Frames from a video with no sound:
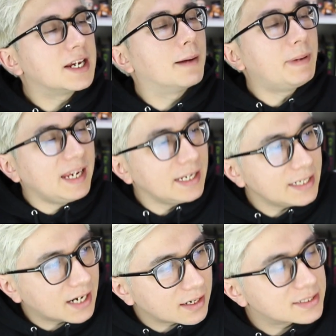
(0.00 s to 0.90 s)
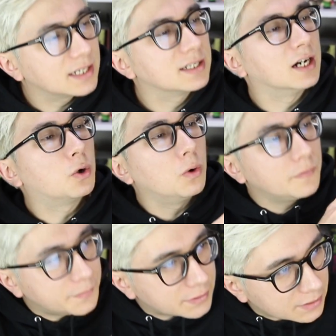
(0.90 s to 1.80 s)
じゃあ PDR さんが
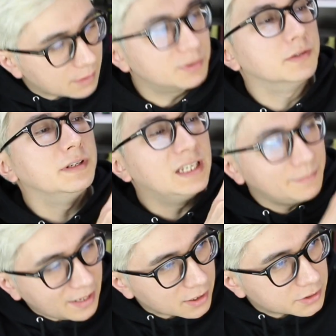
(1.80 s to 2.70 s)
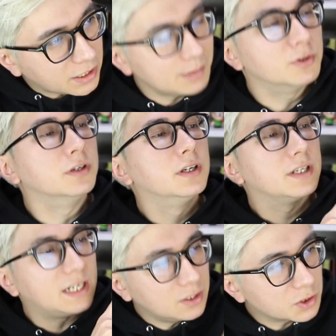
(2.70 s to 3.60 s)
ゴルフクラブ、ニベアクリーム、
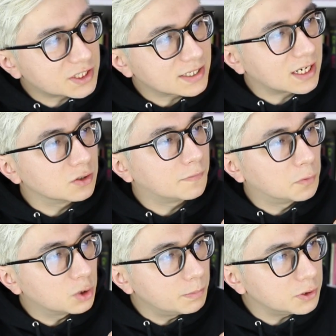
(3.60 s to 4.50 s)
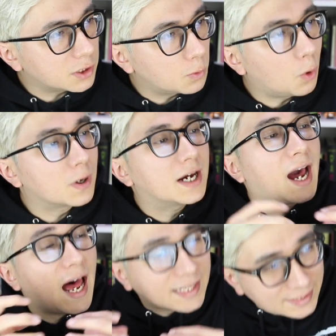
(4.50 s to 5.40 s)
木下さんのフォトブックを
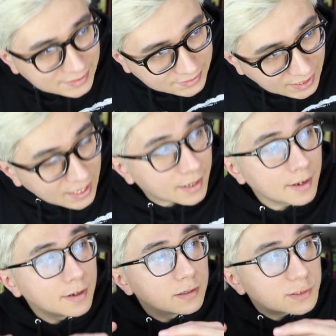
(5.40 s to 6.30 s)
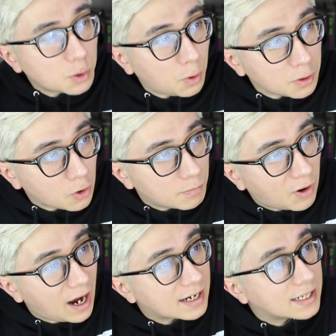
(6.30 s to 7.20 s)
買って、送料
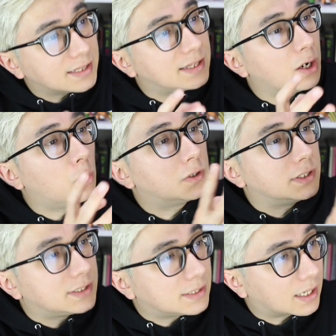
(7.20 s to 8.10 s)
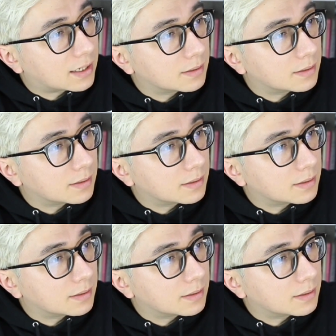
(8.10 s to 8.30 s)
も払って送ったら、